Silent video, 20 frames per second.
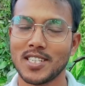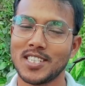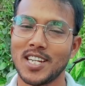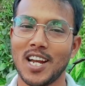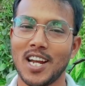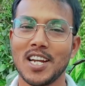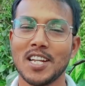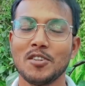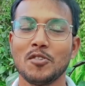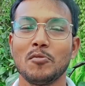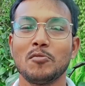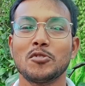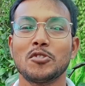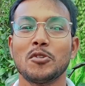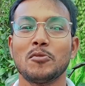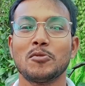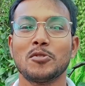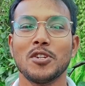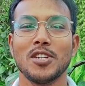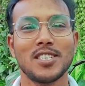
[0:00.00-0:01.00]
চ্যানেলটিকে অবশ্যই
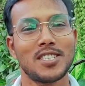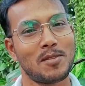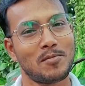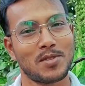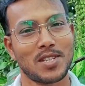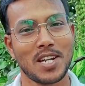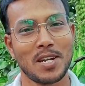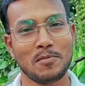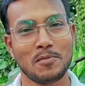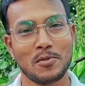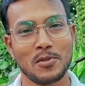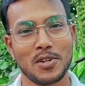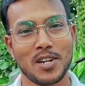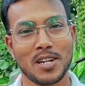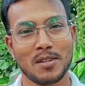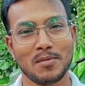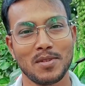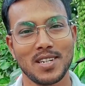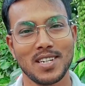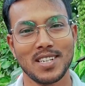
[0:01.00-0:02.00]
অবশ্যই সাবস্ক্রাইব করে
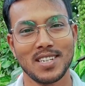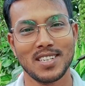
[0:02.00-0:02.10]
রাখবেন